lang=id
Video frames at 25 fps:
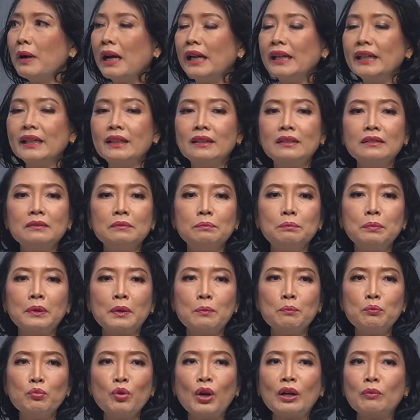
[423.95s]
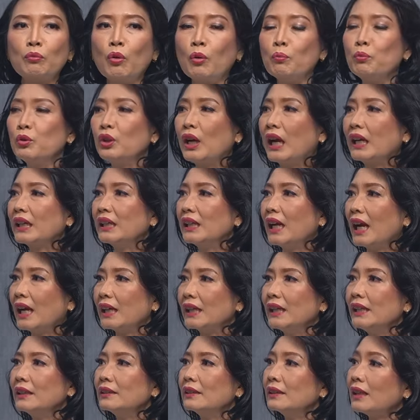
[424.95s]
baik perempuan maupun
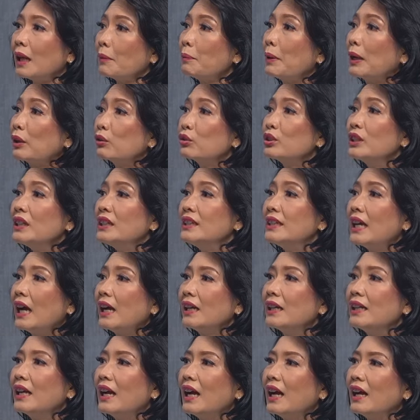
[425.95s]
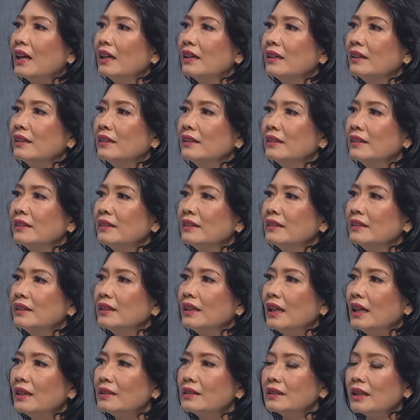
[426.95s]
laki-laki tetap harus dijaga
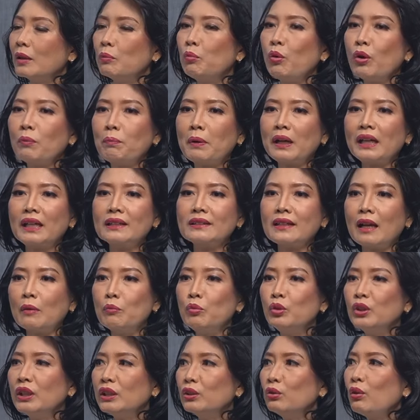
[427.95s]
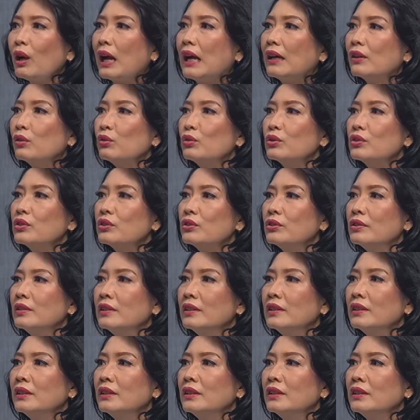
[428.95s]
Okay. Ya cebok pakai sabun itu harus.